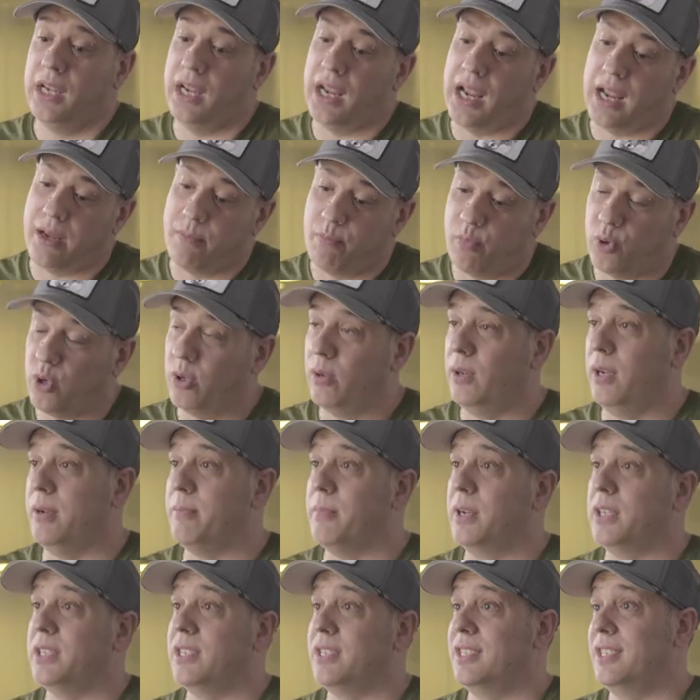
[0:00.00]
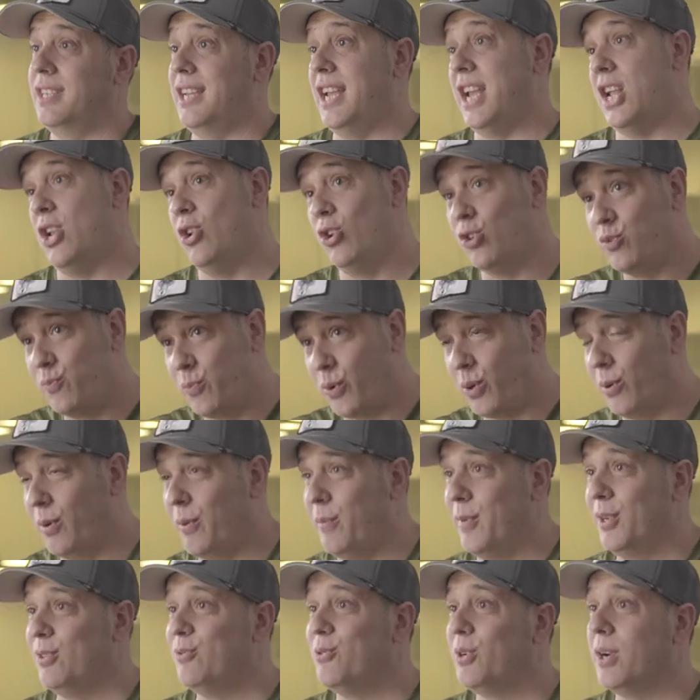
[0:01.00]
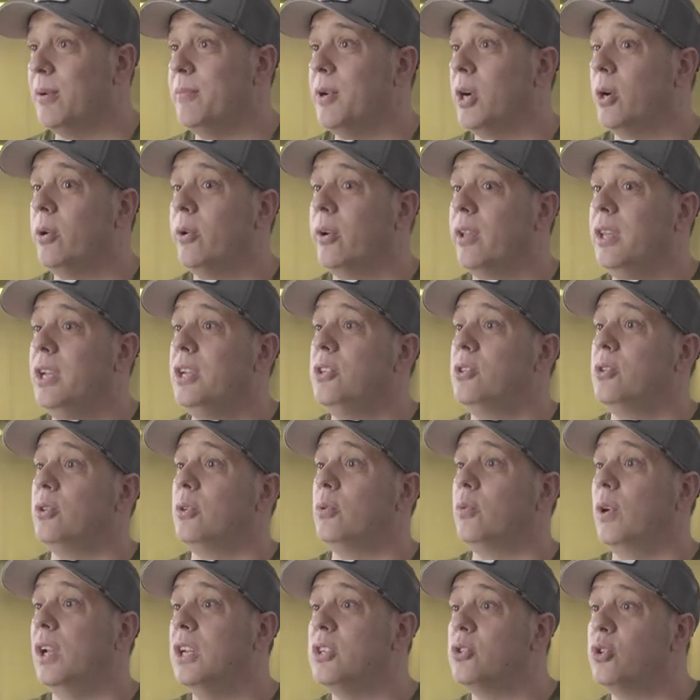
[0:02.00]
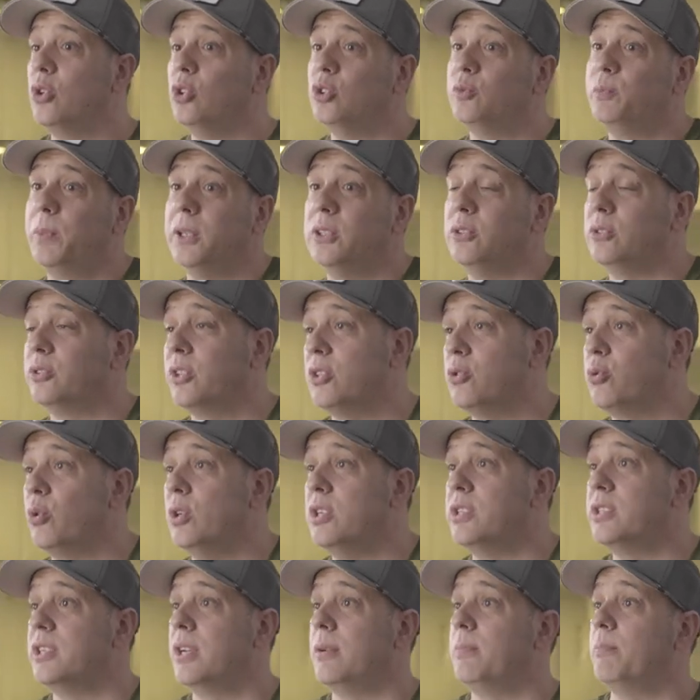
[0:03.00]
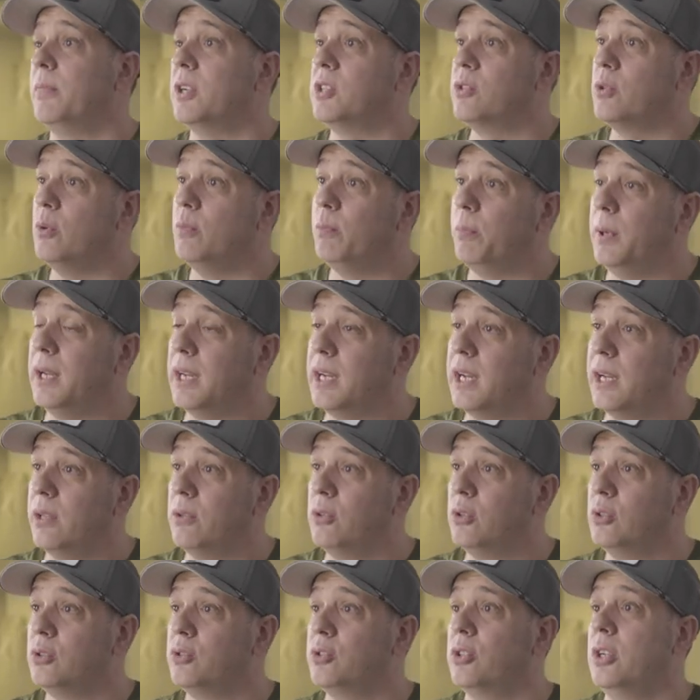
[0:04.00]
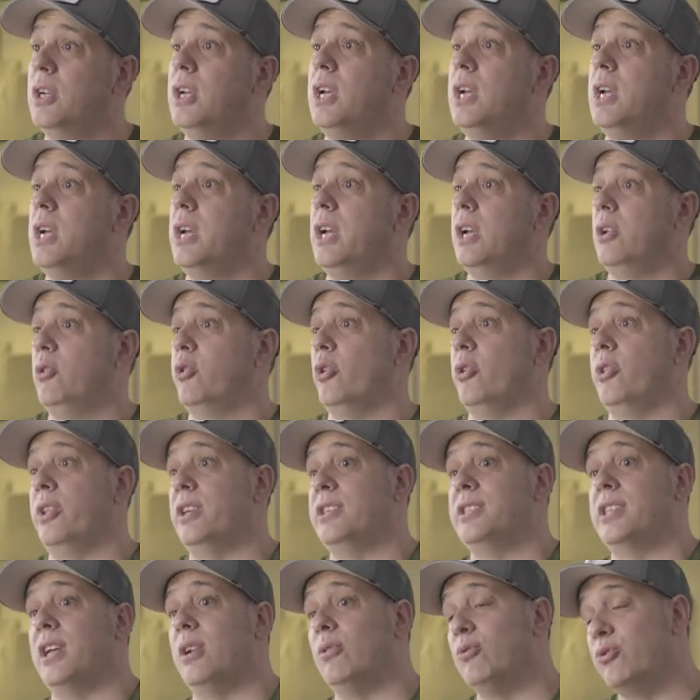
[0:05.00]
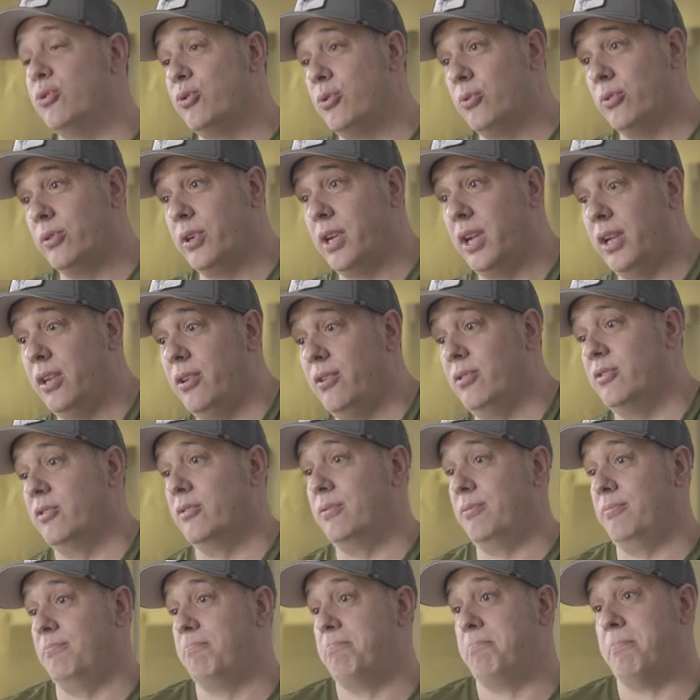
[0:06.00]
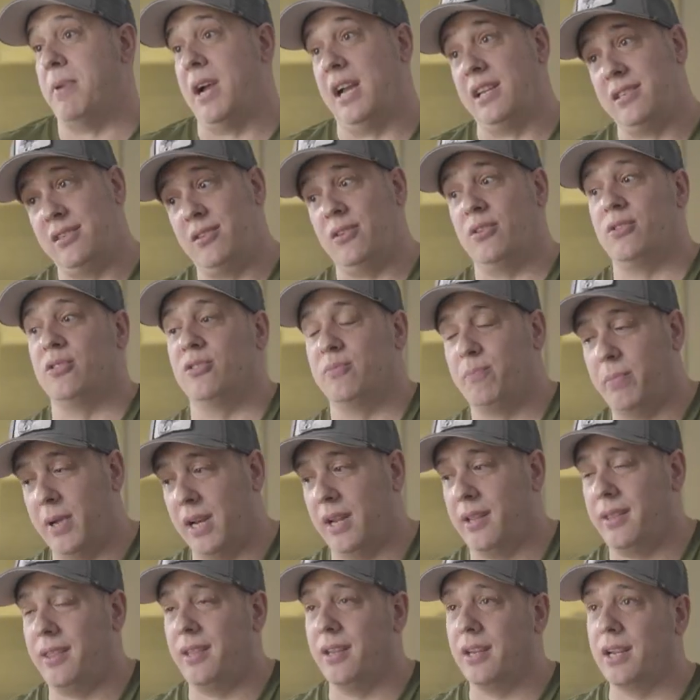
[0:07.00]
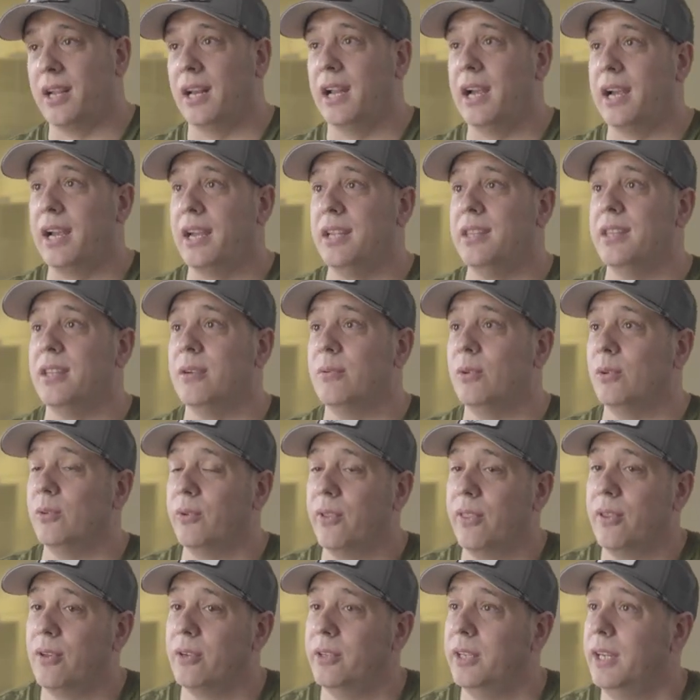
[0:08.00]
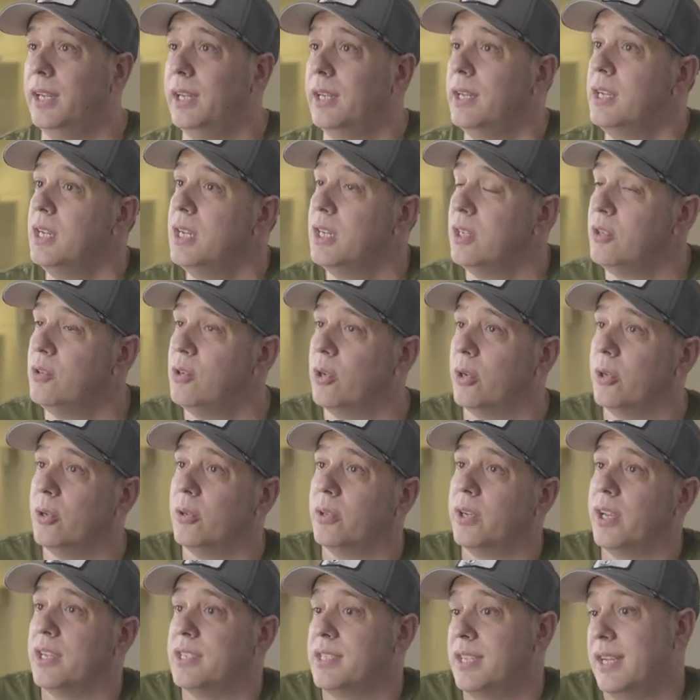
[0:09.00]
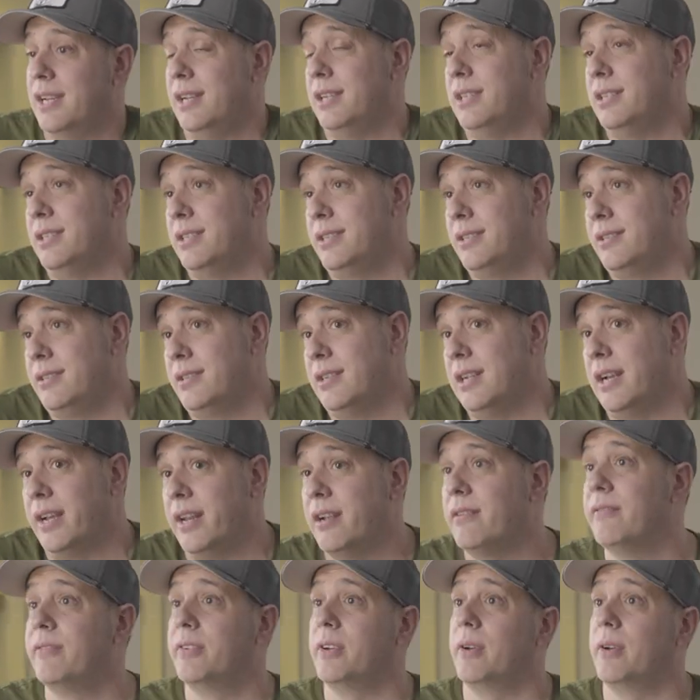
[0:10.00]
eh, hay problemas, en los problemas nunca mejor dicho, cuáles son los pasos que suelen ser más complicados, dónde están los truquillos básicos para hacer que la gente evolucione. Yo creo que esa es la gran